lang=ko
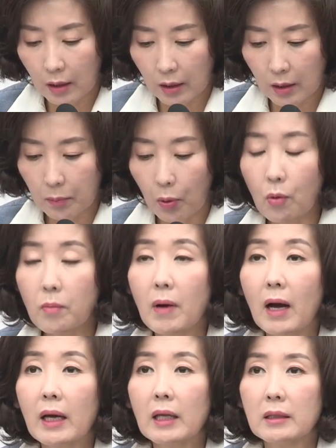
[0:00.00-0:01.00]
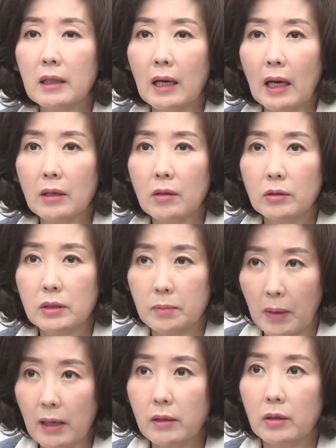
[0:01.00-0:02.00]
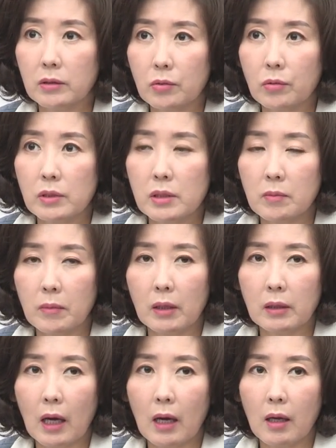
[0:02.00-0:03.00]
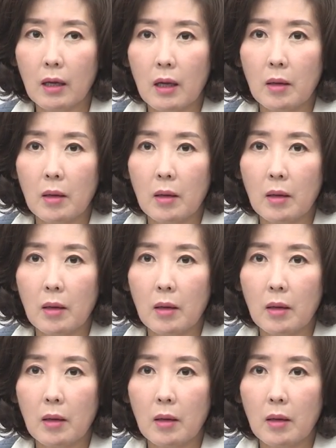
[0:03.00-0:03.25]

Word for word: 이 폭망했다라는 것이 밝혀지고 있습니다.